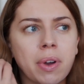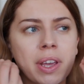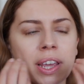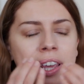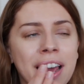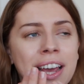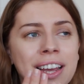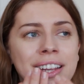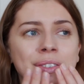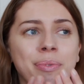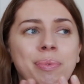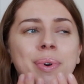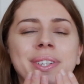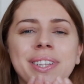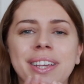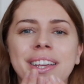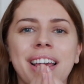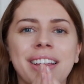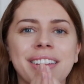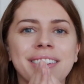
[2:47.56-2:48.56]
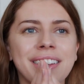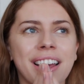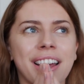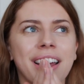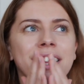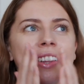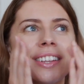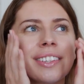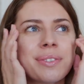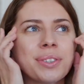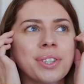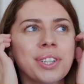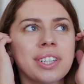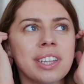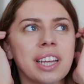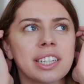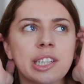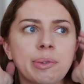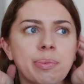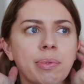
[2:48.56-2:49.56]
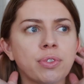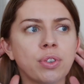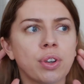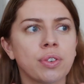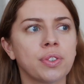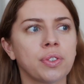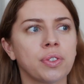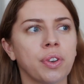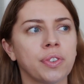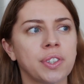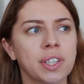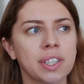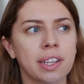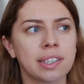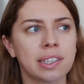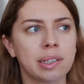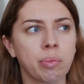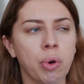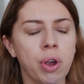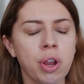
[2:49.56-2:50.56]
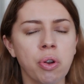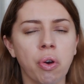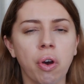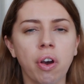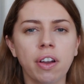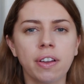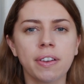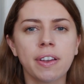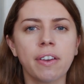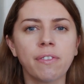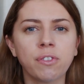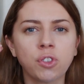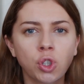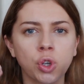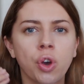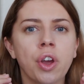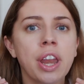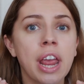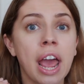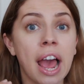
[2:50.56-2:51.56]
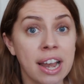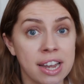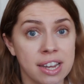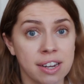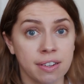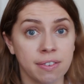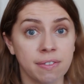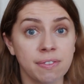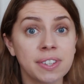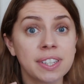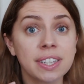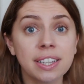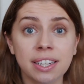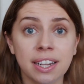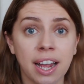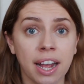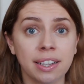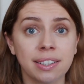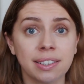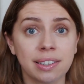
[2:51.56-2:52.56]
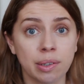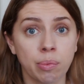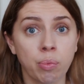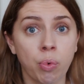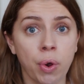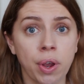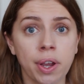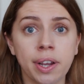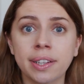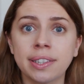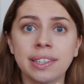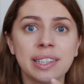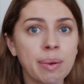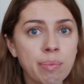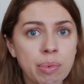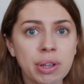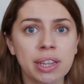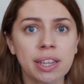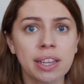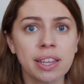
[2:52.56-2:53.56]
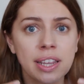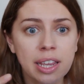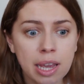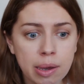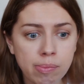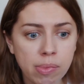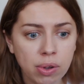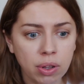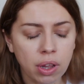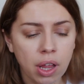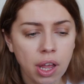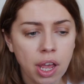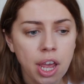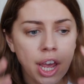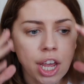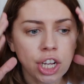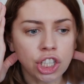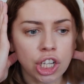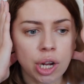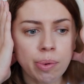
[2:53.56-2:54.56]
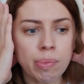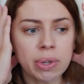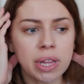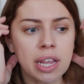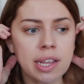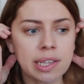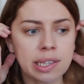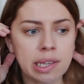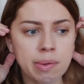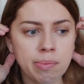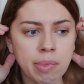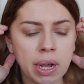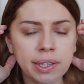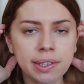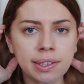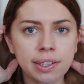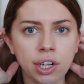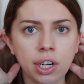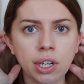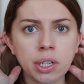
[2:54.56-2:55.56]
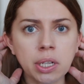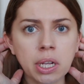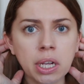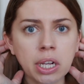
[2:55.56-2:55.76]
я, ну просто, я не знаю, это звучит так, типа, все, все всегда с собой, но все реально, всегда с собой. Где бы ты ни был, чем бы ты ни занимался,